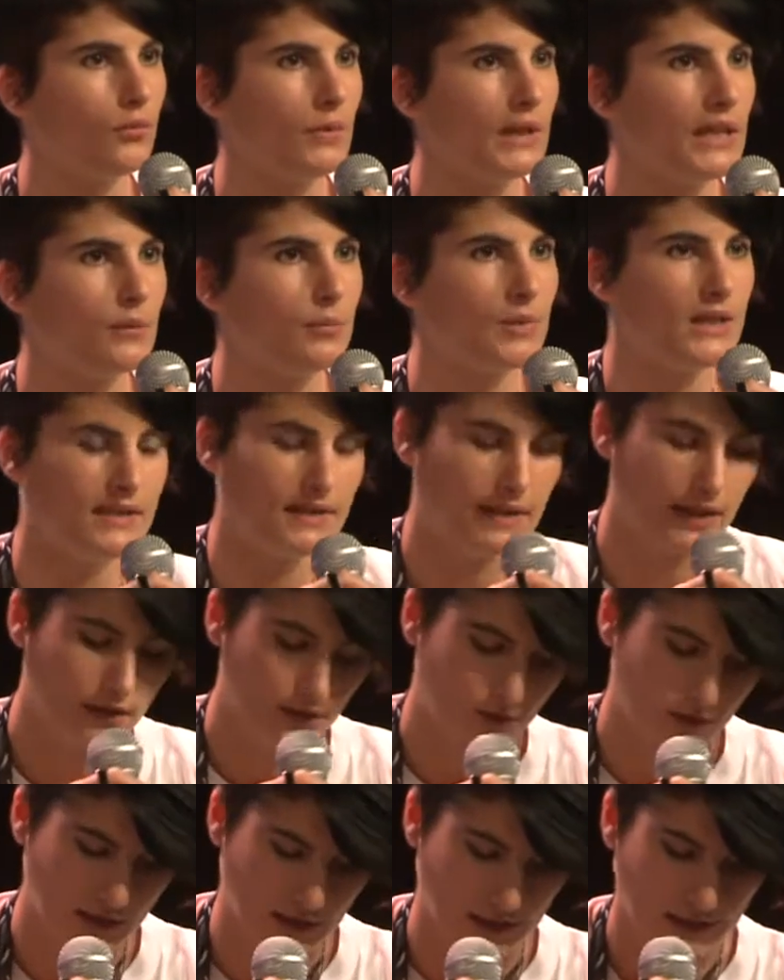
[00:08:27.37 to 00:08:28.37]
Wikipédia
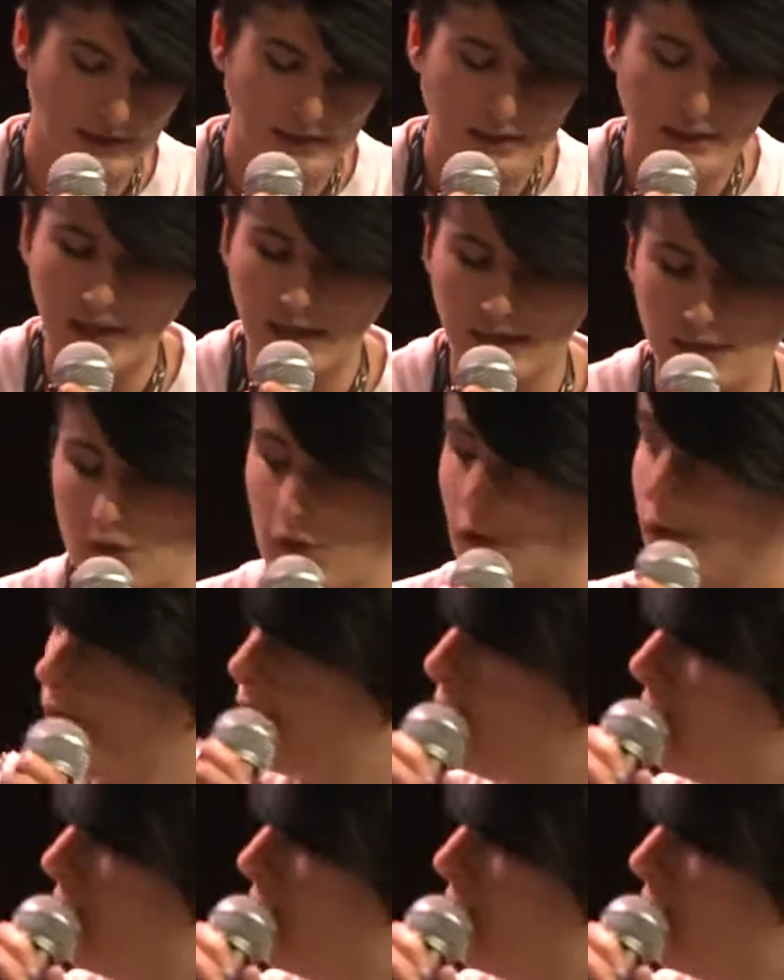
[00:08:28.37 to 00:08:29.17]
Ok. Alors